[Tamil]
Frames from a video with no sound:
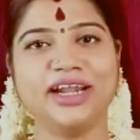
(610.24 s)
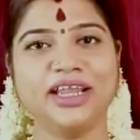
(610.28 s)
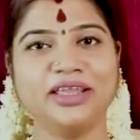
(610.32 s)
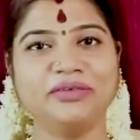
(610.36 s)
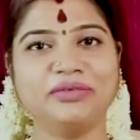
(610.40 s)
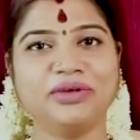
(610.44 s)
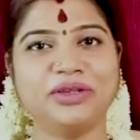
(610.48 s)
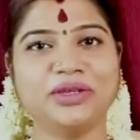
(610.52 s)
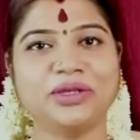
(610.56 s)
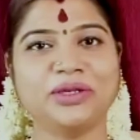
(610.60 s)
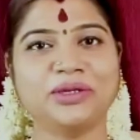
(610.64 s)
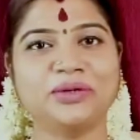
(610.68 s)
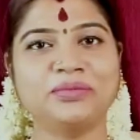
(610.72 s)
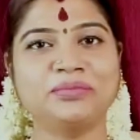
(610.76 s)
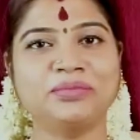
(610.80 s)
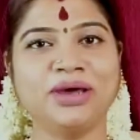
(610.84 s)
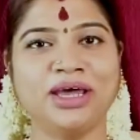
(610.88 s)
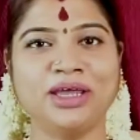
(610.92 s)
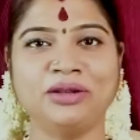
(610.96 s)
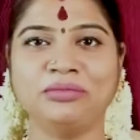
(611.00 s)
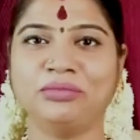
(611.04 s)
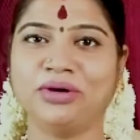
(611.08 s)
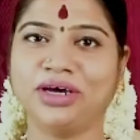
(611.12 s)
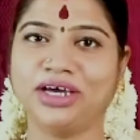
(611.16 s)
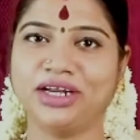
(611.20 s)
அனைவருக்கும்
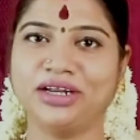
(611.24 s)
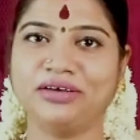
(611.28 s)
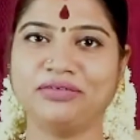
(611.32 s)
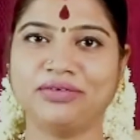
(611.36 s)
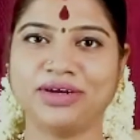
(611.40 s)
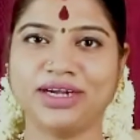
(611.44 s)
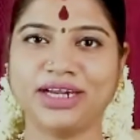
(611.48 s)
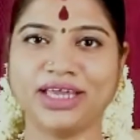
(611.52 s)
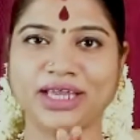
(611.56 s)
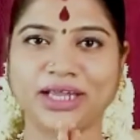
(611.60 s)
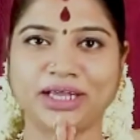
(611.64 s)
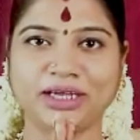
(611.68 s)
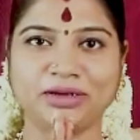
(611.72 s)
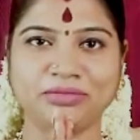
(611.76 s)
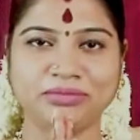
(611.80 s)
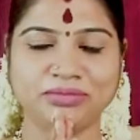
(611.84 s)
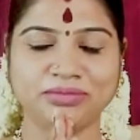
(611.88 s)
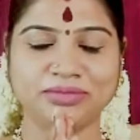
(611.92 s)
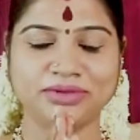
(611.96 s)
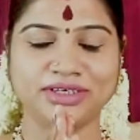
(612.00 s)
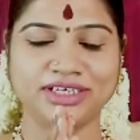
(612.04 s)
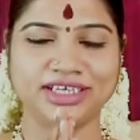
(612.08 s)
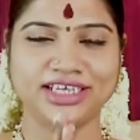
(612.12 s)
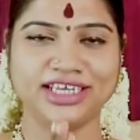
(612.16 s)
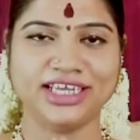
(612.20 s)
அன்பான வணக்கம்
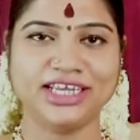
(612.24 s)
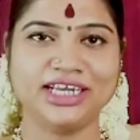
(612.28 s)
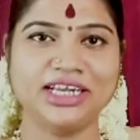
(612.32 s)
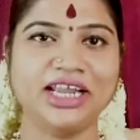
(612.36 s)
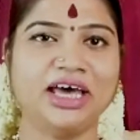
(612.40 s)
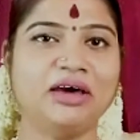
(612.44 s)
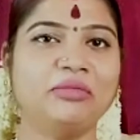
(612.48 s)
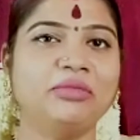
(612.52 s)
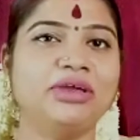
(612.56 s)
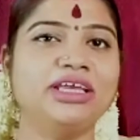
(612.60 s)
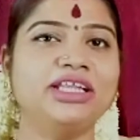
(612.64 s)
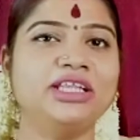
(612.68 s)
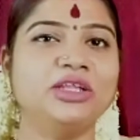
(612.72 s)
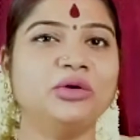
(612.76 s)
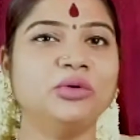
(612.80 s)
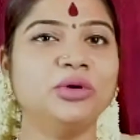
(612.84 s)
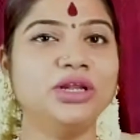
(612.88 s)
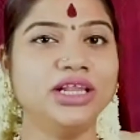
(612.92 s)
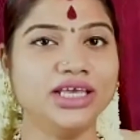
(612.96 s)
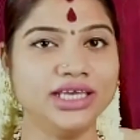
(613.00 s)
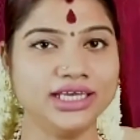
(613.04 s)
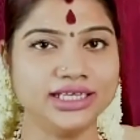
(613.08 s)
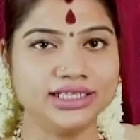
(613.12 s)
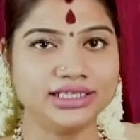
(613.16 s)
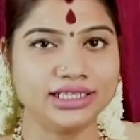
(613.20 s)
நாம் இந்த
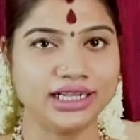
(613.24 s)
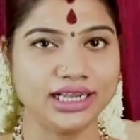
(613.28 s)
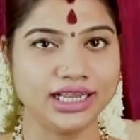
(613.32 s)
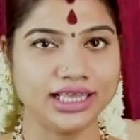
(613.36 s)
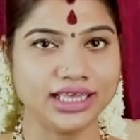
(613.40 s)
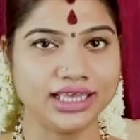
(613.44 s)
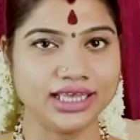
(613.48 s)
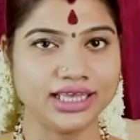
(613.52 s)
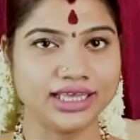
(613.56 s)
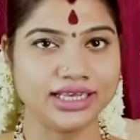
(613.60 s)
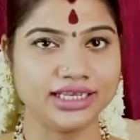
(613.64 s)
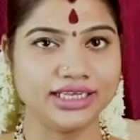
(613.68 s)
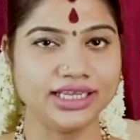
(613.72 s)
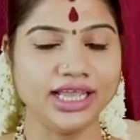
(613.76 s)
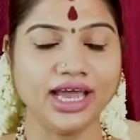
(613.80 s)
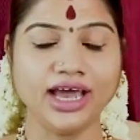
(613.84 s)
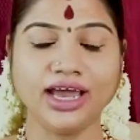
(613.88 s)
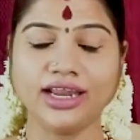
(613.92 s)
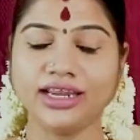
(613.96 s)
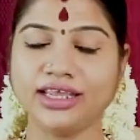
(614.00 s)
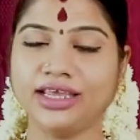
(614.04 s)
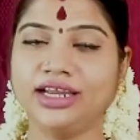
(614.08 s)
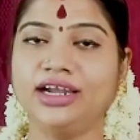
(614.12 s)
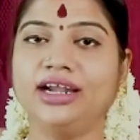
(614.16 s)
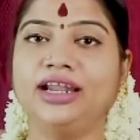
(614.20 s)
உலகத்தில்
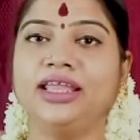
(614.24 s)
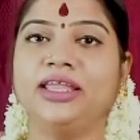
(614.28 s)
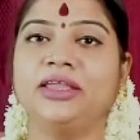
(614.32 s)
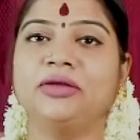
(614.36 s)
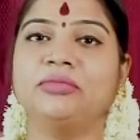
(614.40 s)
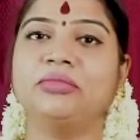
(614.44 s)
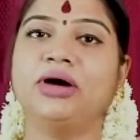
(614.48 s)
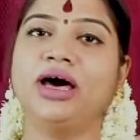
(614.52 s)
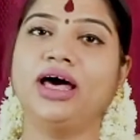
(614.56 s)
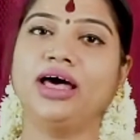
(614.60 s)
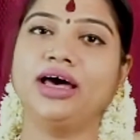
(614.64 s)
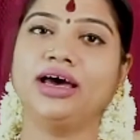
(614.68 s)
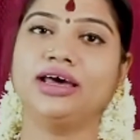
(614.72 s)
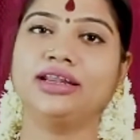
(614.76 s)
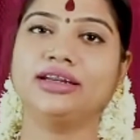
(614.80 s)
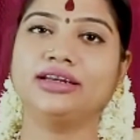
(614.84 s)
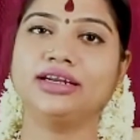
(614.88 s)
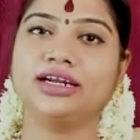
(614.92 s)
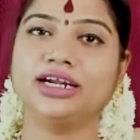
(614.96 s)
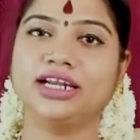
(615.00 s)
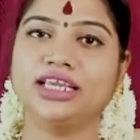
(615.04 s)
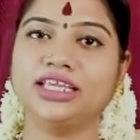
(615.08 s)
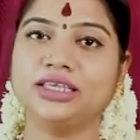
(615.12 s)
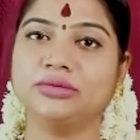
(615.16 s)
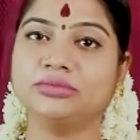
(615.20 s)
ஞானிகளையும்
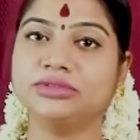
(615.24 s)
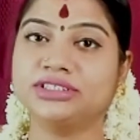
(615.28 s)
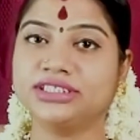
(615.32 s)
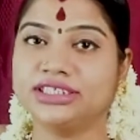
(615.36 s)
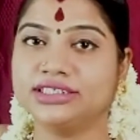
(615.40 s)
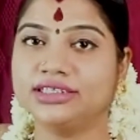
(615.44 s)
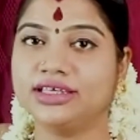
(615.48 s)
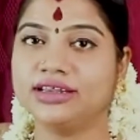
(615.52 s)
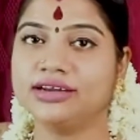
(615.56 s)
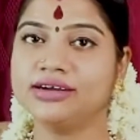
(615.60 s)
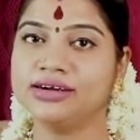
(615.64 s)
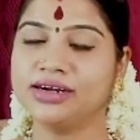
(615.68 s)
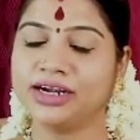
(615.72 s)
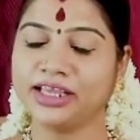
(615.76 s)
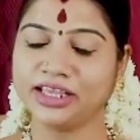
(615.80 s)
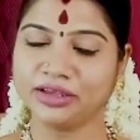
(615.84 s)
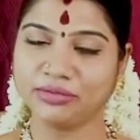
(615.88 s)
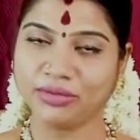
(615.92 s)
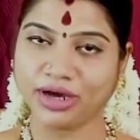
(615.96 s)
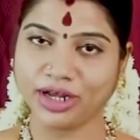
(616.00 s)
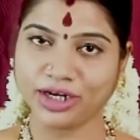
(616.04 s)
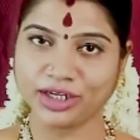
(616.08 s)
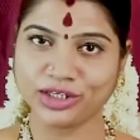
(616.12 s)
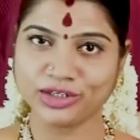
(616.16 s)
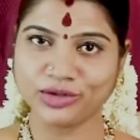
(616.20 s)
மகான்களையும்
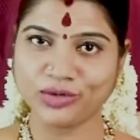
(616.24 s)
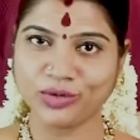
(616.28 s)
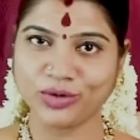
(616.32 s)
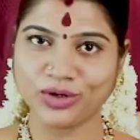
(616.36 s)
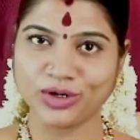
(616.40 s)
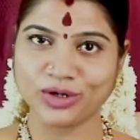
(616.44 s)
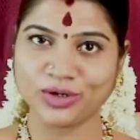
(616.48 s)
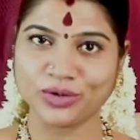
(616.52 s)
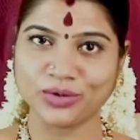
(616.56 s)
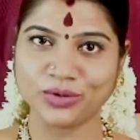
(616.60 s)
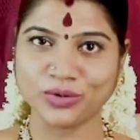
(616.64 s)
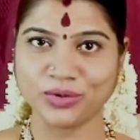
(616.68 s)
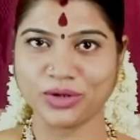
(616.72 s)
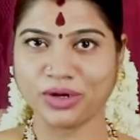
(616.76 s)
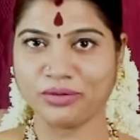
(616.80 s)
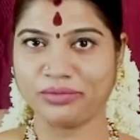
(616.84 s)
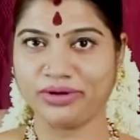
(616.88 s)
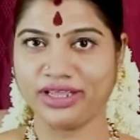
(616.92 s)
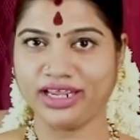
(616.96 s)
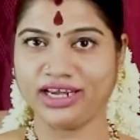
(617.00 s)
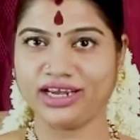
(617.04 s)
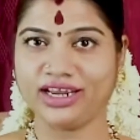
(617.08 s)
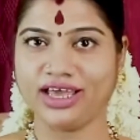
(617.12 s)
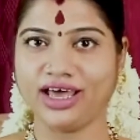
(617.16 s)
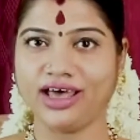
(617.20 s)
சித்தர்களையும் அறிந்து கொள்ளணும்
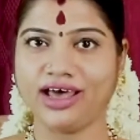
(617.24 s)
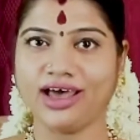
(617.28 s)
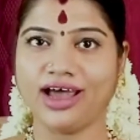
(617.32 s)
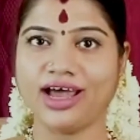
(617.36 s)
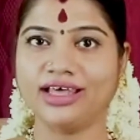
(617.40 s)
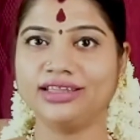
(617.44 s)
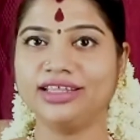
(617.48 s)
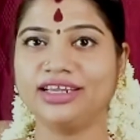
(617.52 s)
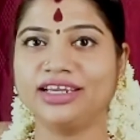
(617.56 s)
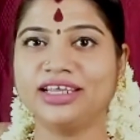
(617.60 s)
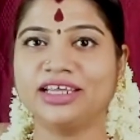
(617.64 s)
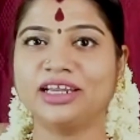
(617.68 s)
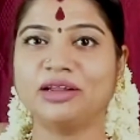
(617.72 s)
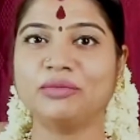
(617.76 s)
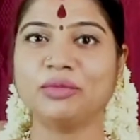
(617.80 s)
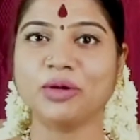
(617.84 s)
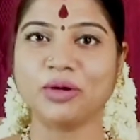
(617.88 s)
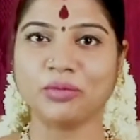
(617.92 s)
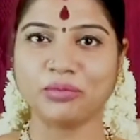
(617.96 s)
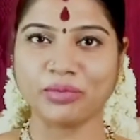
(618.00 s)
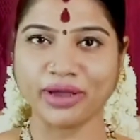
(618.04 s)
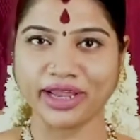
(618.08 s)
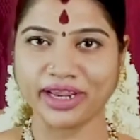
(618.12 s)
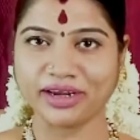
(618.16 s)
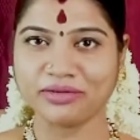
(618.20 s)
அப்படின்னா அதற்கு
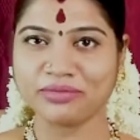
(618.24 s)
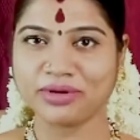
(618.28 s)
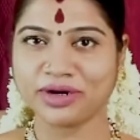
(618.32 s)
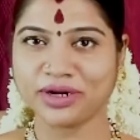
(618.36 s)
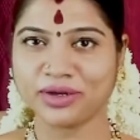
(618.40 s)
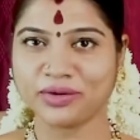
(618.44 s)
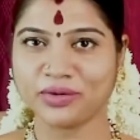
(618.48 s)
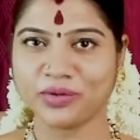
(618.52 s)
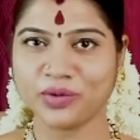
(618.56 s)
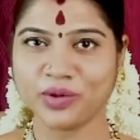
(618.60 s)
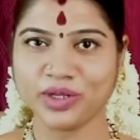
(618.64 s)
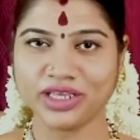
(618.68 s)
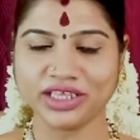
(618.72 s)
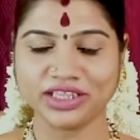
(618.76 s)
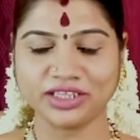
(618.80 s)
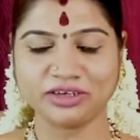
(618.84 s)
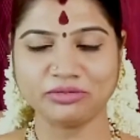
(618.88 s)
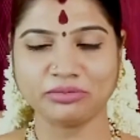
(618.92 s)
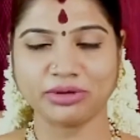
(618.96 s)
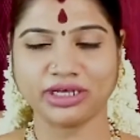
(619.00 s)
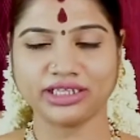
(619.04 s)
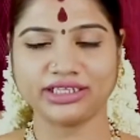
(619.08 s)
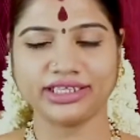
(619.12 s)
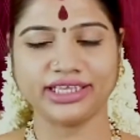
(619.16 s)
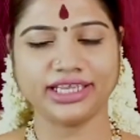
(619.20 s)
நமக்கு
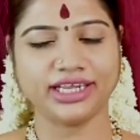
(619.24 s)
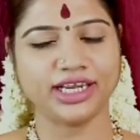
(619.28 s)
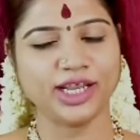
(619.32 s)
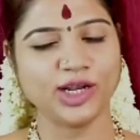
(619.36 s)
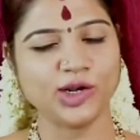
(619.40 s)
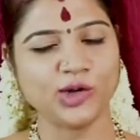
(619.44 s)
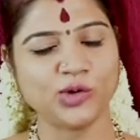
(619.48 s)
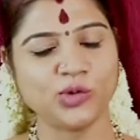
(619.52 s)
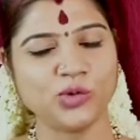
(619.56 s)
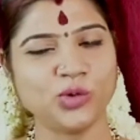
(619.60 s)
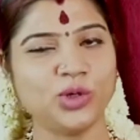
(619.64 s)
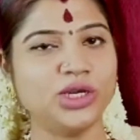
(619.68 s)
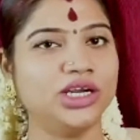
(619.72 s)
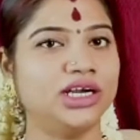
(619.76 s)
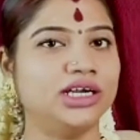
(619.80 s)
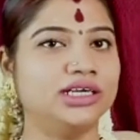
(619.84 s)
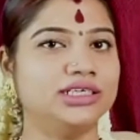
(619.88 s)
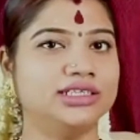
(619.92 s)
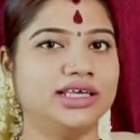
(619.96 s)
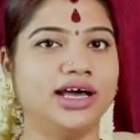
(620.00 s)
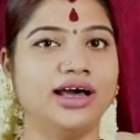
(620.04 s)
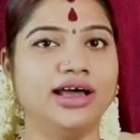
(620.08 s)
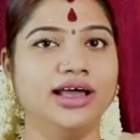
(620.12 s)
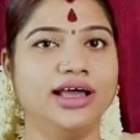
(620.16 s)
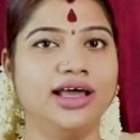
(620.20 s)
பயன்படக்கூடியதுன்னு பார்த்தீங்கன்னா நூல்கள்
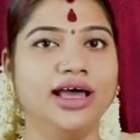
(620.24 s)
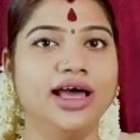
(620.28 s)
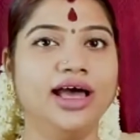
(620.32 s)
தான்